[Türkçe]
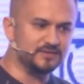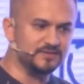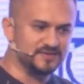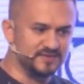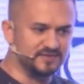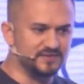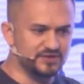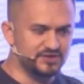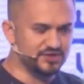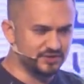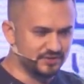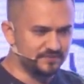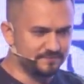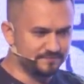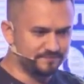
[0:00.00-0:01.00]
satış
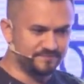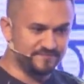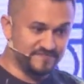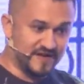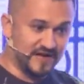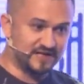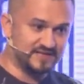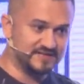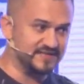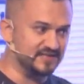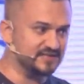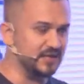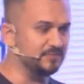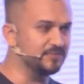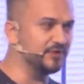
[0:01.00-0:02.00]
vergisi
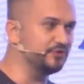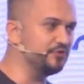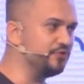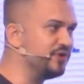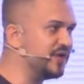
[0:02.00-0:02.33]
hesaplanıyor.